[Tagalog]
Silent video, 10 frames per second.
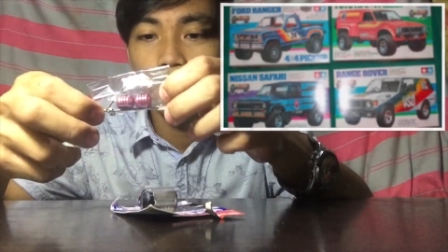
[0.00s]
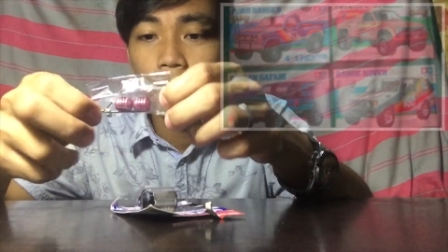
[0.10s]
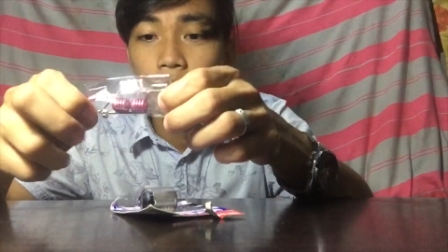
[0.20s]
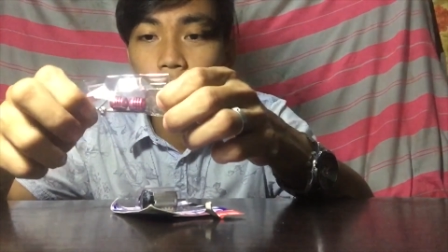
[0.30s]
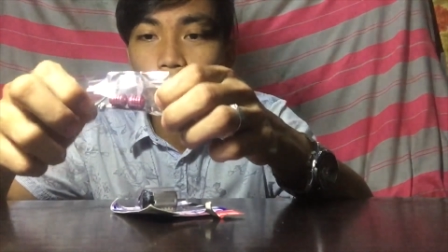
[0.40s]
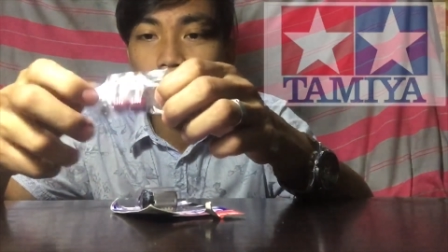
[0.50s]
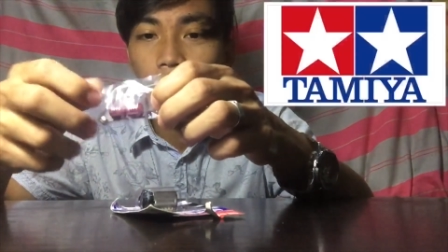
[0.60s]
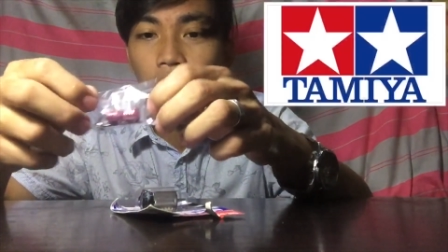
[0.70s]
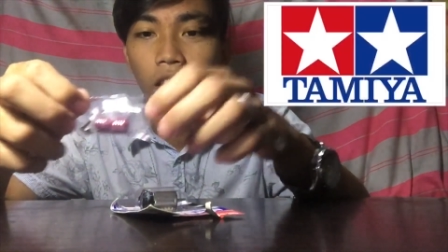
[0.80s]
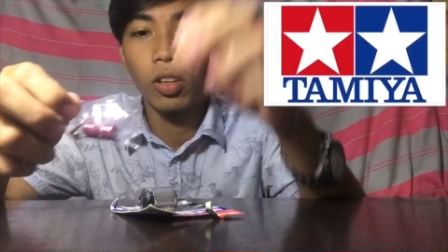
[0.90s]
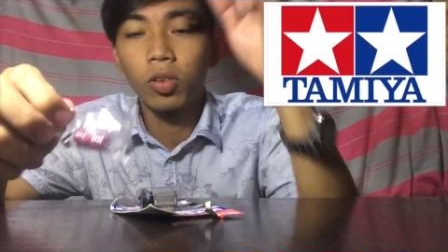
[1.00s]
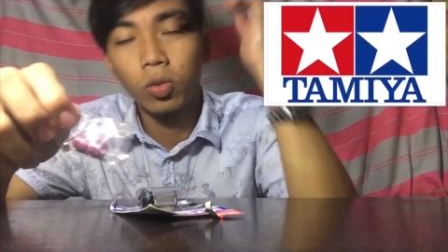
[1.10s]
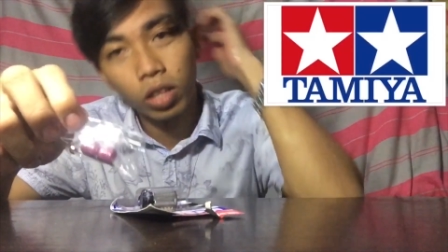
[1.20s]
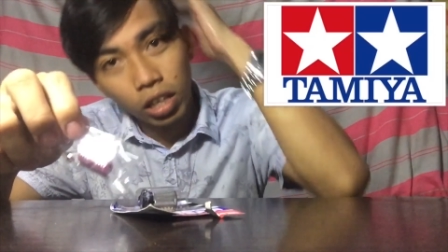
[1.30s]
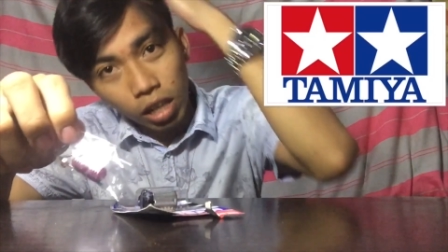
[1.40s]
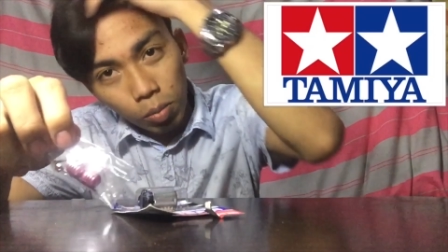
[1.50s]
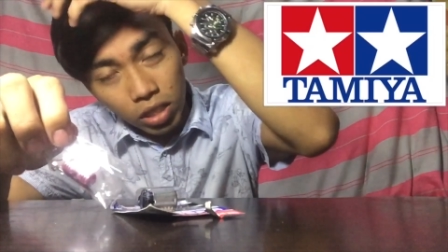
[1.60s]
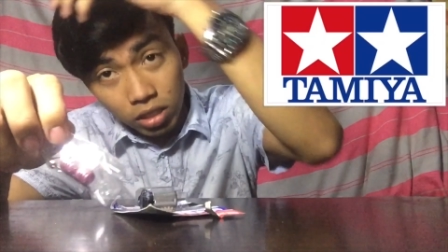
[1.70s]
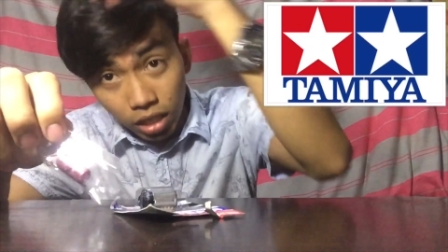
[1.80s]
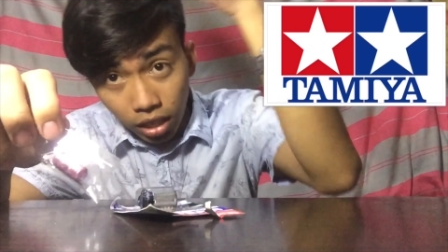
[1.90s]
yun yung unang, ano, unang
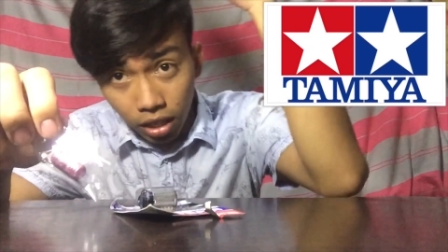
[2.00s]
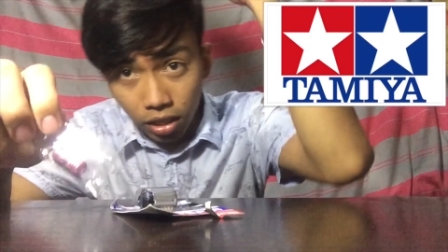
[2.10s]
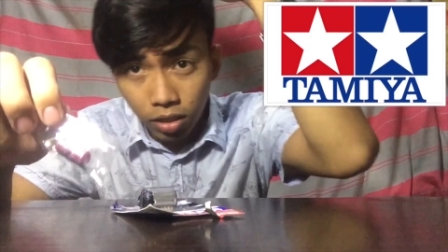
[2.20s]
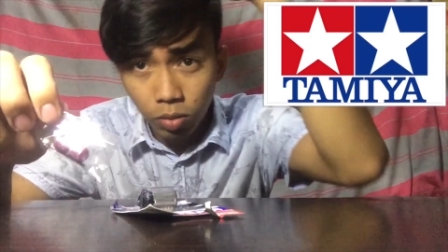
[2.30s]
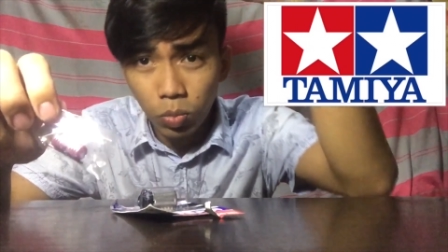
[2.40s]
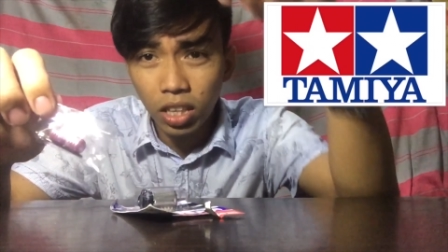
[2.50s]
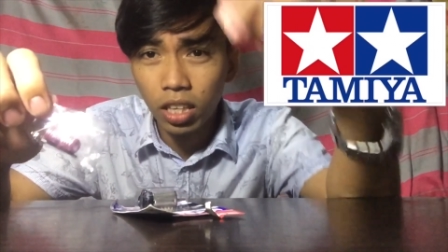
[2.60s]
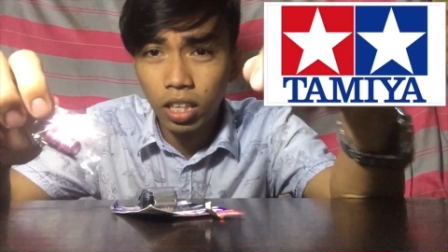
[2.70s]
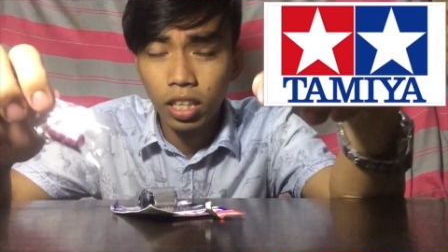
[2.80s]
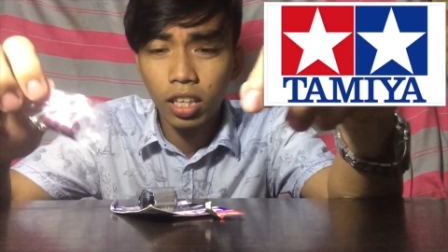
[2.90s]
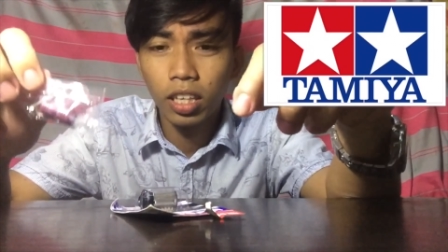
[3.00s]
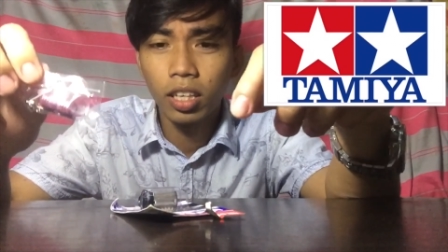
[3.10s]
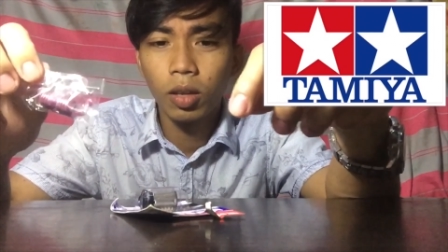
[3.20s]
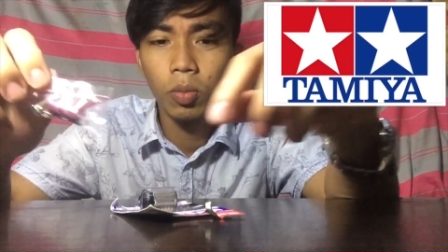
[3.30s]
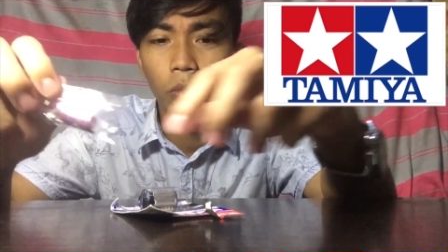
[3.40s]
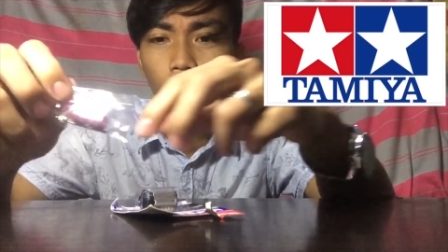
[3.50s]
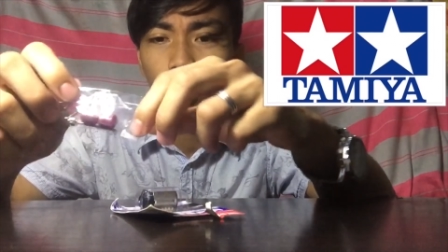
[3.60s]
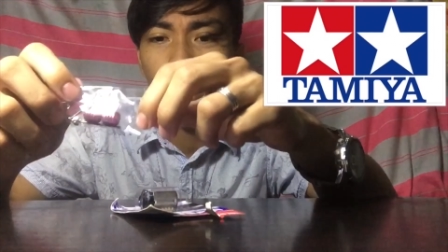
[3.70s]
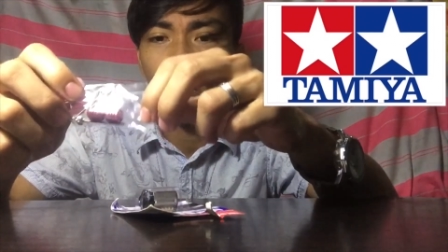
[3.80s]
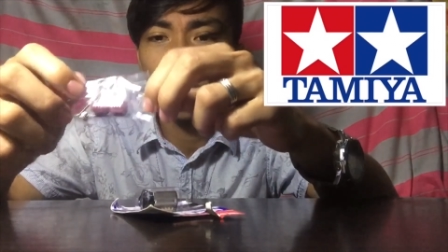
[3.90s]
labas ng Mini
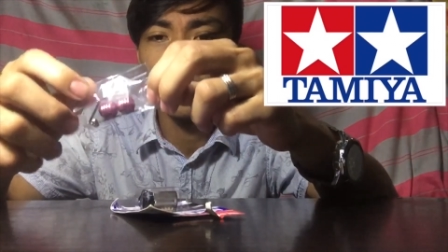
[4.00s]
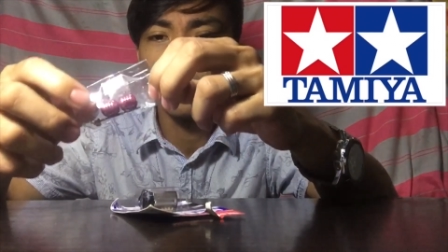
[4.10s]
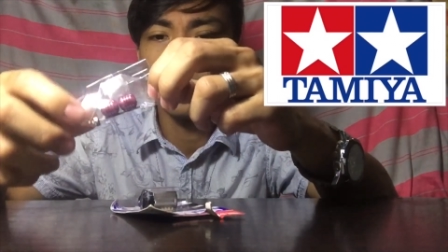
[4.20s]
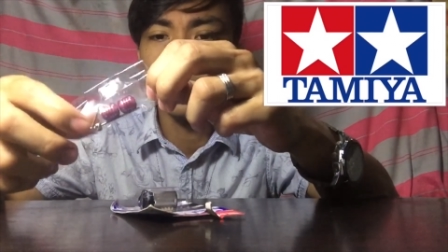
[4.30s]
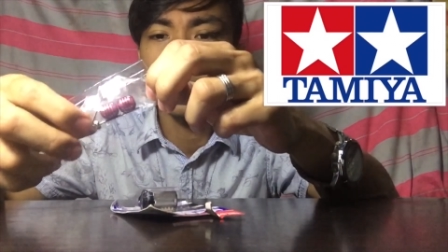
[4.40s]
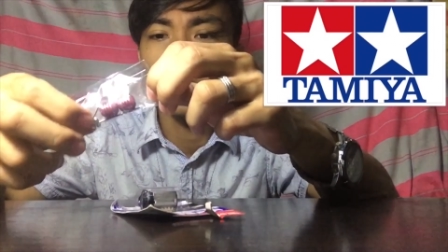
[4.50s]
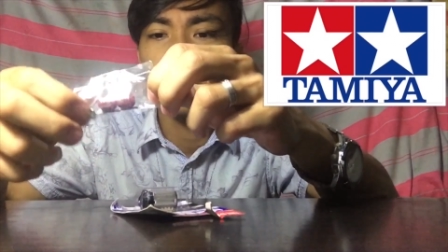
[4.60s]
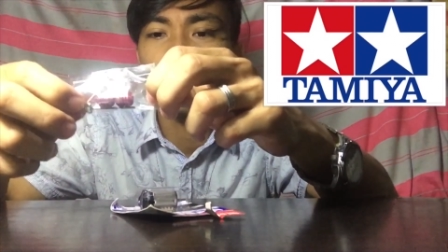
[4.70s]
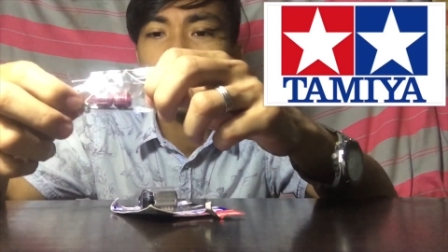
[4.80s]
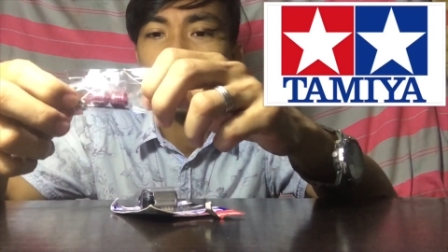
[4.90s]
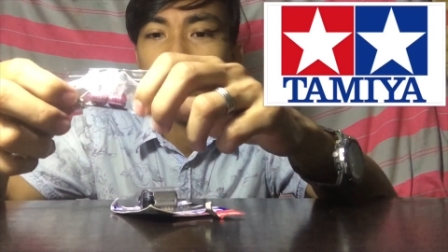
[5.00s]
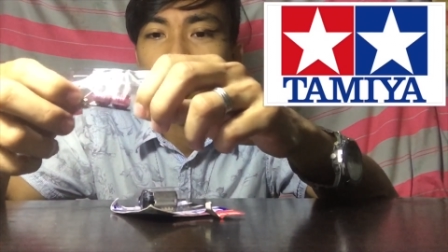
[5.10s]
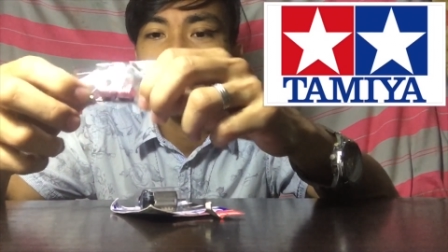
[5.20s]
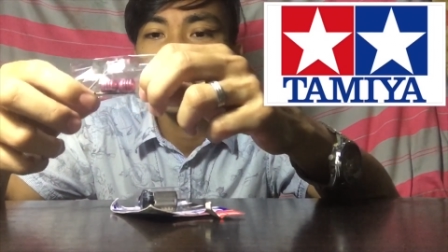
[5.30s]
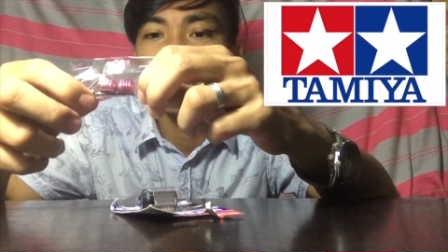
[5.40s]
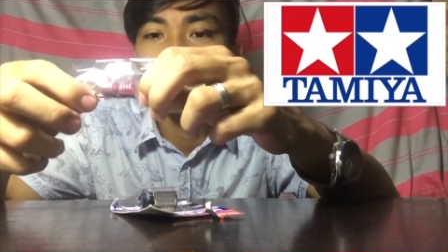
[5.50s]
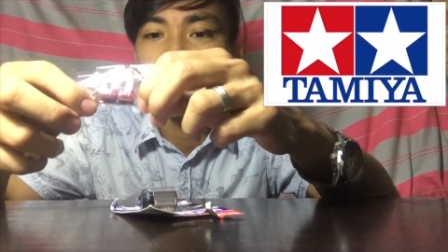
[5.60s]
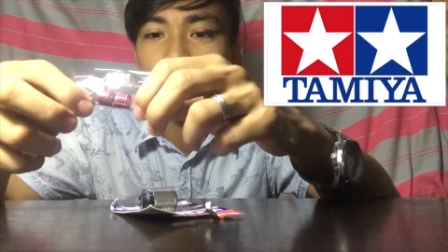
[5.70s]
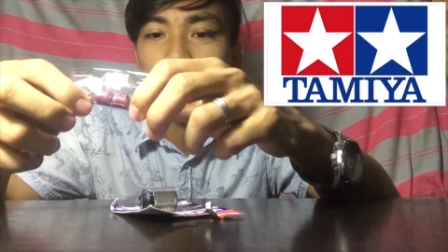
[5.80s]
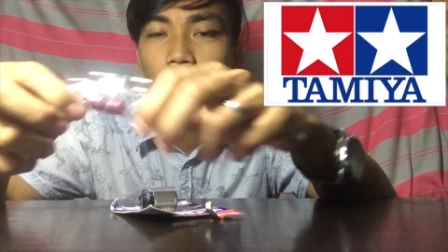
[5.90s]
4WD.
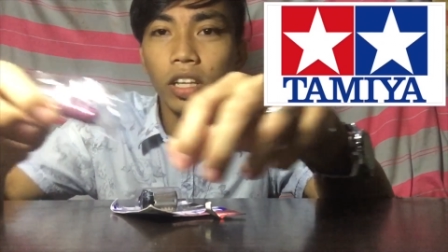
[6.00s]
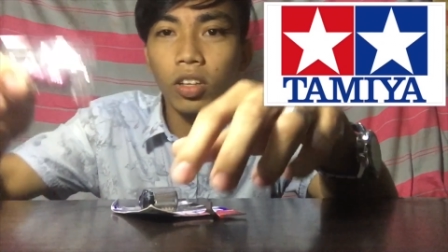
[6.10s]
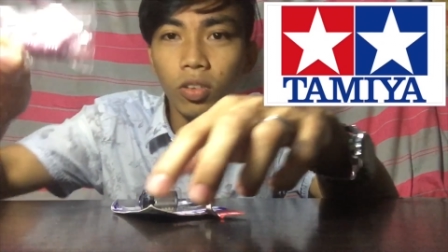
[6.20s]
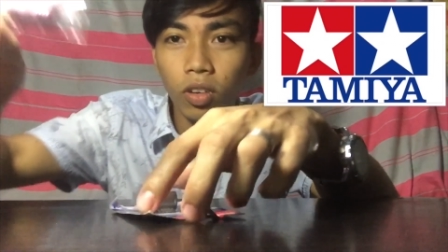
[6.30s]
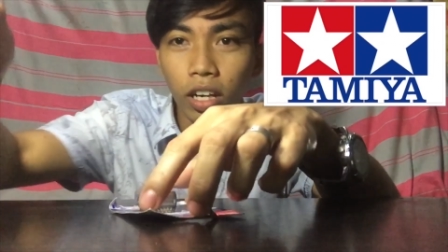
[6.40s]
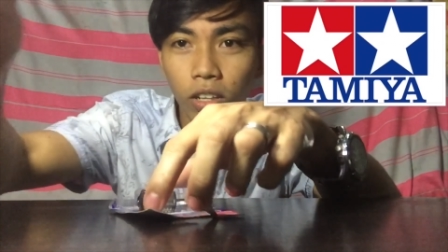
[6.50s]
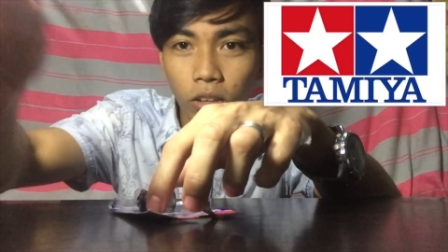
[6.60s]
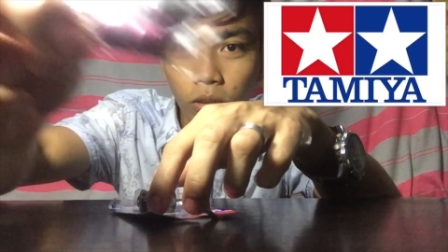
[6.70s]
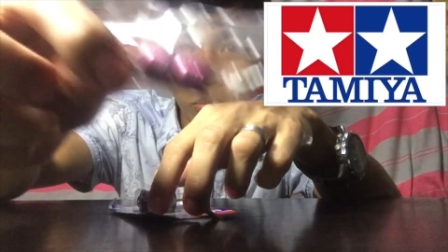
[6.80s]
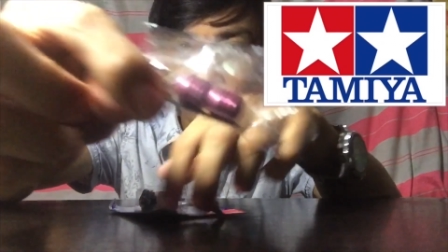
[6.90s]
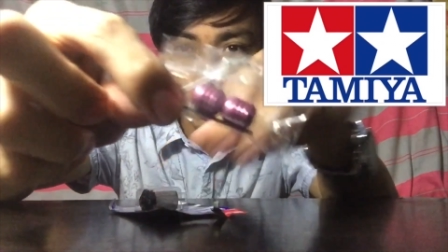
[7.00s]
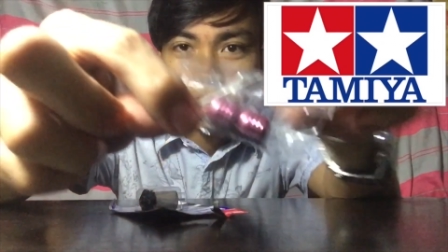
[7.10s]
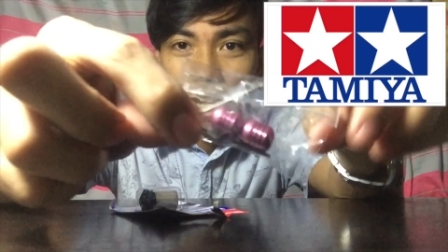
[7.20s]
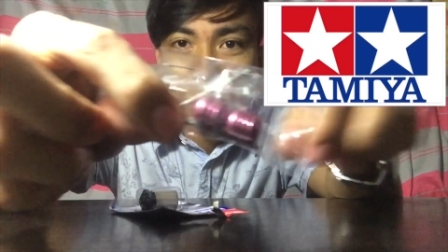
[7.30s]
So, ito yung, ano, yung mass